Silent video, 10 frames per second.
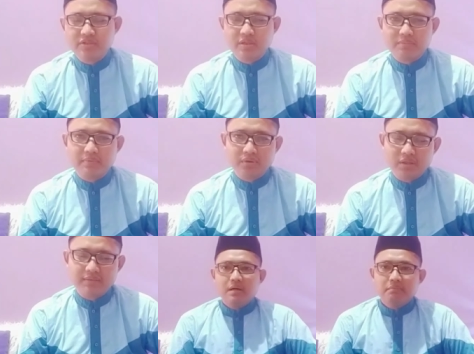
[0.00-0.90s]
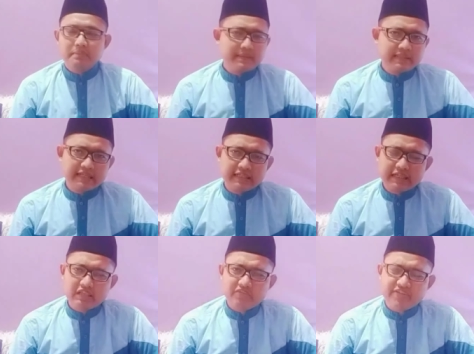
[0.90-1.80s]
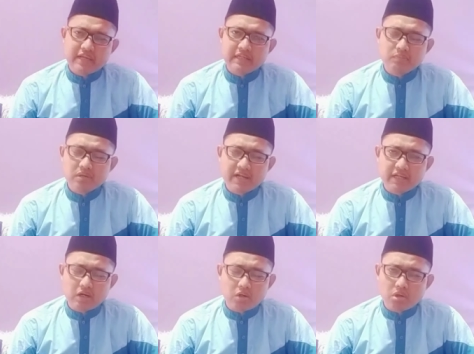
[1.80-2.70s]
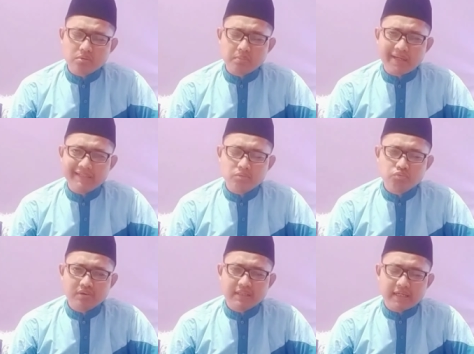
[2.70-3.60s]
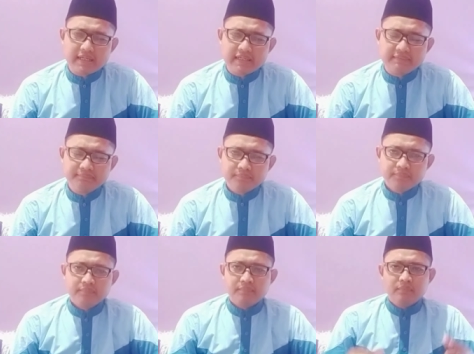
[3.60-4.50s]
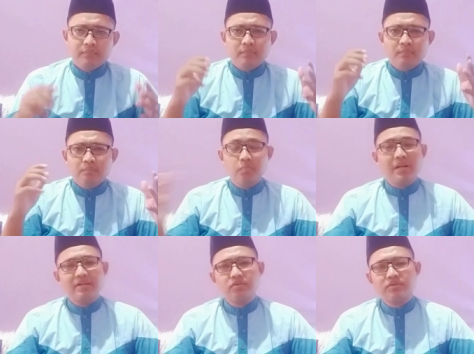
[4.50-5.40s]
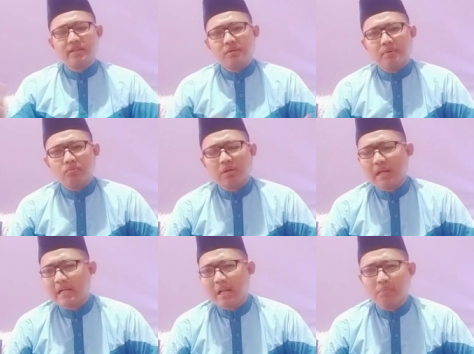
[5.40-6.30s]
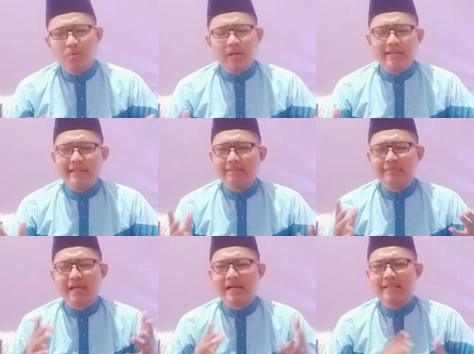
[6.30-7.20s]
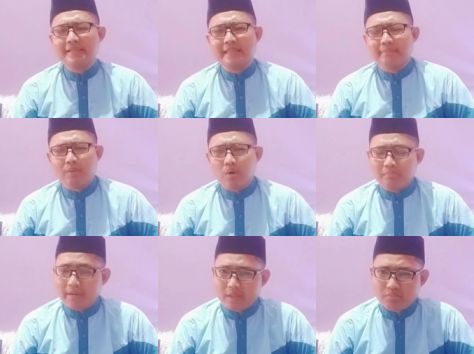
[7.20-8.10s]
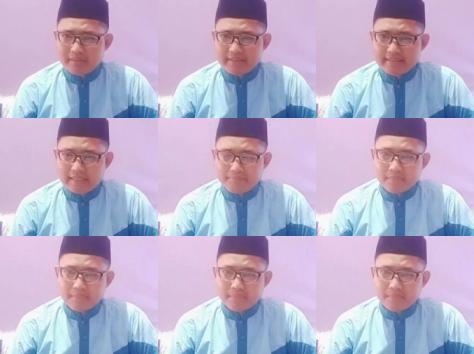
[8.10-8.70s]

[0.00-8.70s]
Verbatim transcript: Ramadan. Pemirsa sedikit TV yang dimuliakan oleh Allah Subhanahu wa taala, bulan suci Ramadan adalah bulan yang sangat istimewa bagi umat Islam.